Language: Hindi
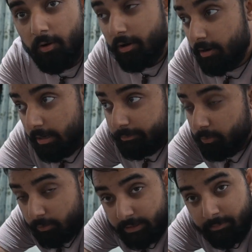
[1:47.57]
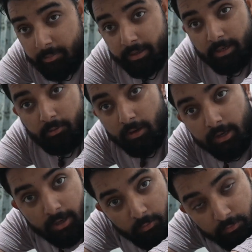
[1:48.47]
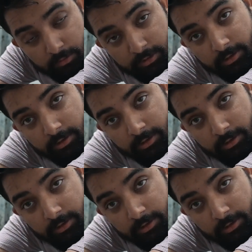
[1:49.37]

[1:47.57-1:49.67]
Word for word: और अब थोड़ी देर मैं मटन को ढक रहा हूँ